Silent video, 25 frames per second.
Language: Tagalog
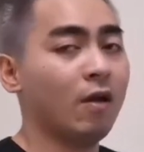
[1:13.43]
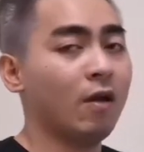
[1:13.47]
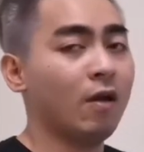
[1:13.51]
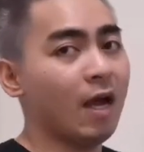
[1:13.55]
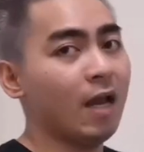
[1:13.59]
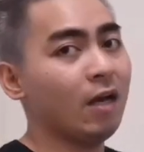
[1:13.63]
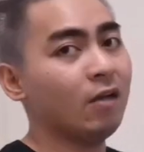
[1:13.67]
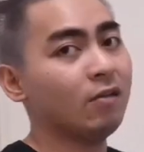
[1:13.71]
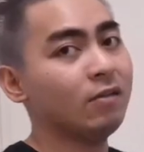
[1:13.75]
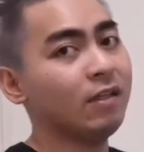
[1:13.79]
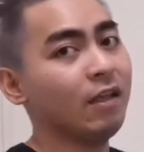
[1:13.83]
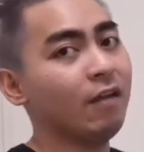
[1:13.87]

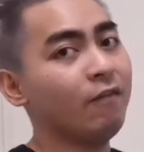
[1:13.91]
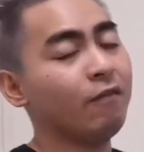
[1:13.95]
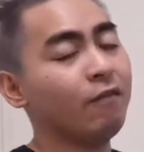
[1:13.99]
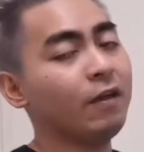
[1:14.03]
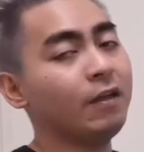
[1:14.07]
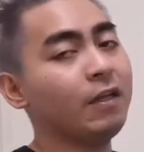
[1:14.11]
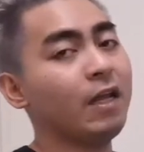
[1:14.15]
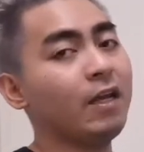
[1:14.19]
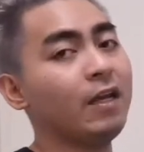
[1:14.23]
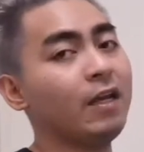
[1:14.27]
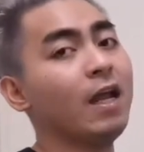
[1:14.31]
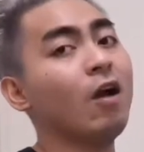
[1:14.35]
Halos
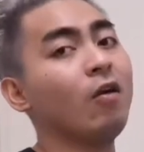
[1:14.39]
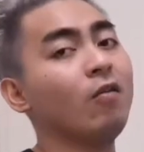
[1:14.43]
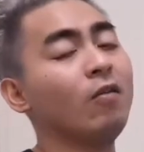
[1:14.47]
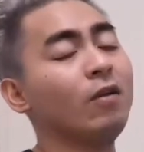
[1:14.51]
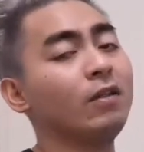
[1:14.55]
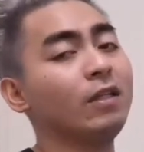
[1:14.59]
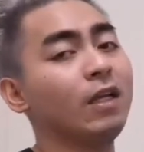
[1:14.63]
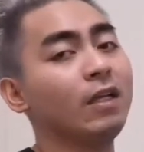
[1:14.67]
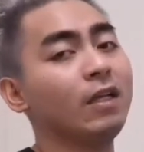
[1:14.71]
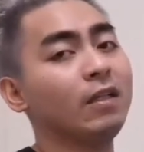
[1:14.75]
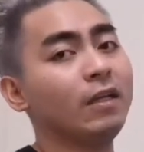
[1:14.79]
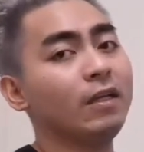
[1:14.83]
everyday na
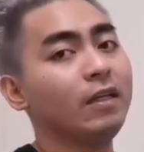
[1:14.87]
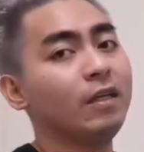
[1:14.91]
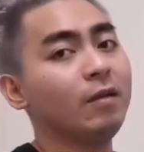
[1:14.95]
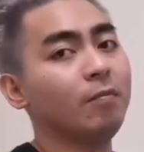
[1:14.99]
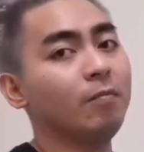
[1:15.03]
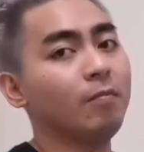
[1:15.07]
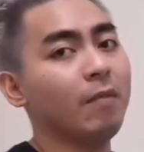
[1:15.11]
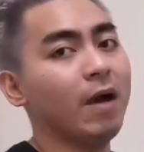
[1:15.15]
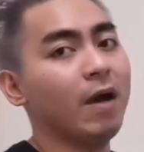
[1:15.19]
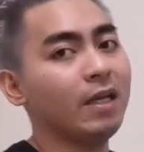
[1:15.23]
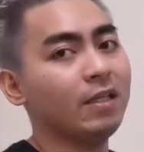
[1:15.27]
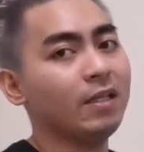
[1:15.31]
ako nagtitrain
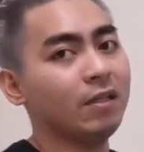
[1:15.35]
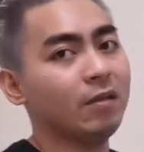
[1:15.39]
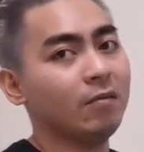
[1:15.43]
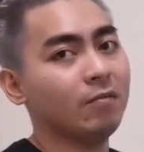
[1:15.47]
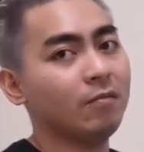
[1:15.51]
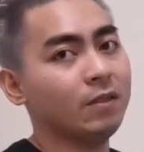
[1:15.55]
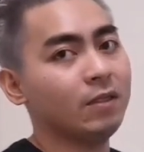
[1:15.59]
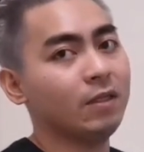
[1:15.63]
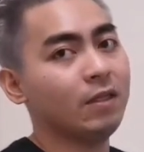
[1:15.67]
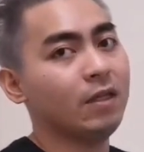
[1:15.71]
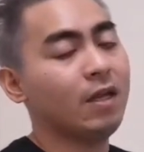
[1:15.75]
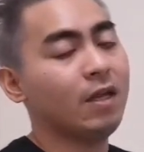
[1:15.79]
ng
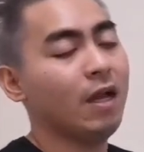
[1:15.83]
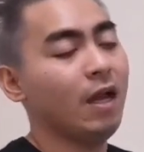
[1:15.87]
biceps.